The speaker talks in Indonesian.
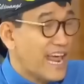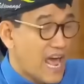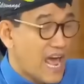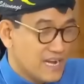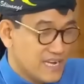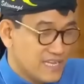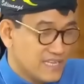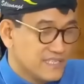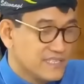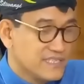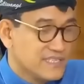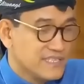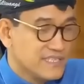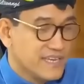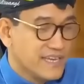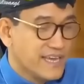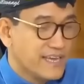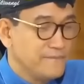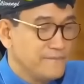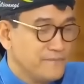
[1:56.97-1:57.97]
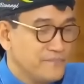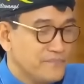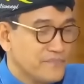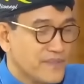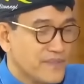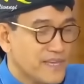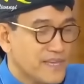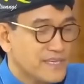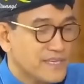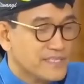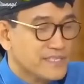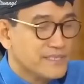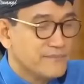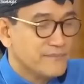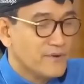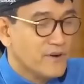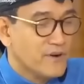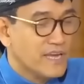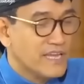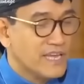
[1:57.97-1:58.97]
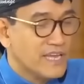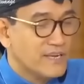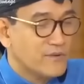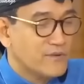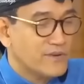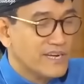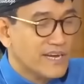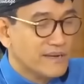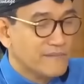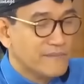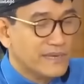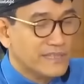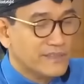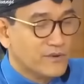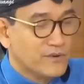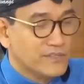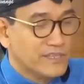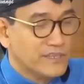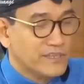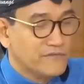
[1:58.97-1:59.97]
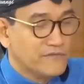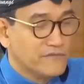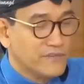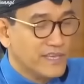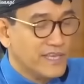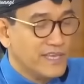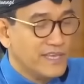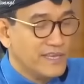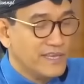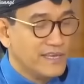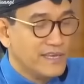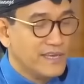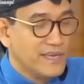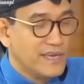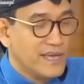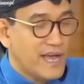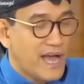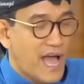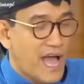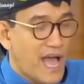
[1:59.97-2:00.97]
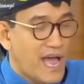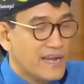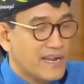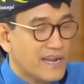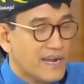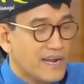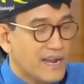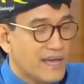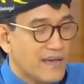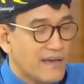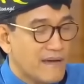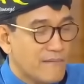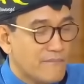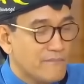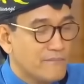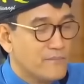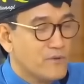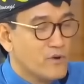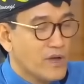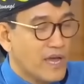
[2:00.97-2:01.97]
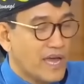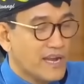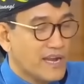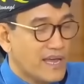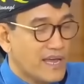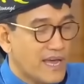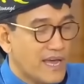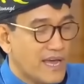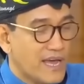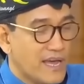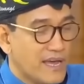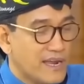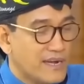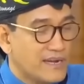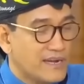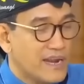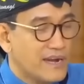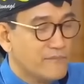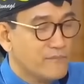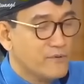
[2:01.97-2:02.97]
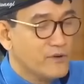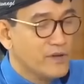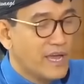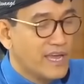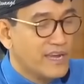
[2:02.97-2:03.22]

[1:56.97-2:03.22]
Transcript: Anies, ya kan? Ah. Semoga yang diundang Metro TV adalah Bung RH dan Bung Henry